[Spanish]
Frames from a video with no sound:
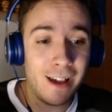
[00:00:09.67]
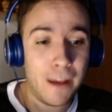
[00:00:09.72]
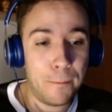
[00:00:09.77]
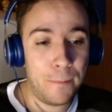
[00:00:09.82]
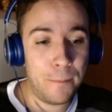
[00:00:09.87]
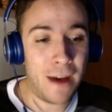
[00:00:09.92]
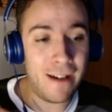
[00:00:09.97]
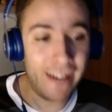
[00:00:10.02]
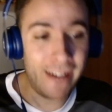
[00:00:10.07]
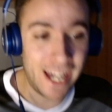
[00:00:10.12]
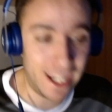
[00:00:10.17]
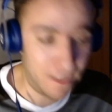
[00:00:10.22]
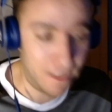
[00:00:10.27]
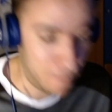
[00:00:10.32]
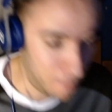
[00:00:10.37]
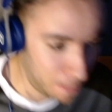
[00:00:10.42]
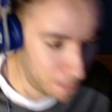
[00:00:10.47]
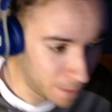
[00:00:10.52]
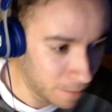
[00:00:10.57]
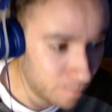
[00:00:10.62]
A ver,
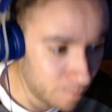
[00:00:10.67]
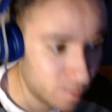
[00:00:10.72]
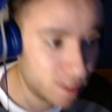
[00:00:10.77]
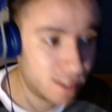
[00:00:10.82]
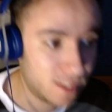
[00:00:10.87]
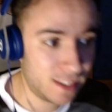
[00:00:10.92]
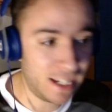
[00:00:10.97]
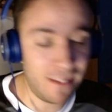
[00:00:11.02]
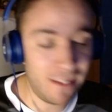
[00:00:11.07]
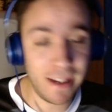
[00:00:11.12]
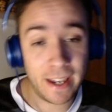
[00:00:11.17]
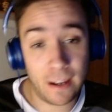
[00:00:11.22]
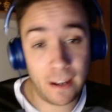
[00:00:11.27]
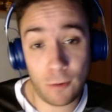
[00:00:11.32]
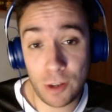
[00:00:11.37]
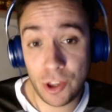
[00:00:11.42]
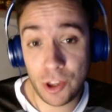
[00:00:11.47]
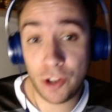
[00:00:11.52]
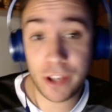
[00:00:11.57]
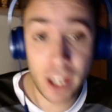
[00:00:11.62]
saben que
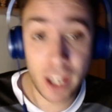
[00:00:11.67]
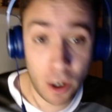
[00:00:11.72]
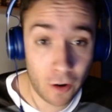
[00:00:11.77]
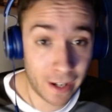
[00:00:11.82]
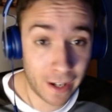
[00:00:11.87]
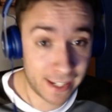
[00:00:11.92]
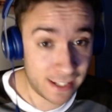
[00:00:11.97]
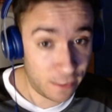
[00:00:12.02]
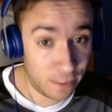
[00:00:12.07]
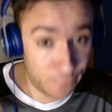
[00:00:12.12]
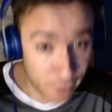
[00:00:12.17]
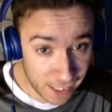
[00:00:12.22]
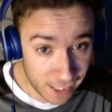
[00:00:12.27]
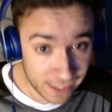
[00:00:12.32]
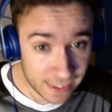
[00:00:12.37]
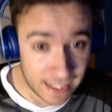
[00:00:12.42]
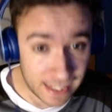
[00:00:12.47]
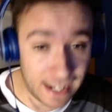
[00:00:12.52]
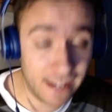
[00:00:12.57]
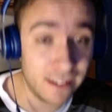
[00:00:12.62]
cuando digo que se
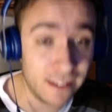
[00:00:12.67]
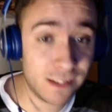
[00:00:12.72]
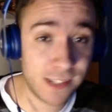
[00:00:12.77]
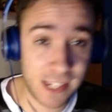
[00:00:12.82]
filtran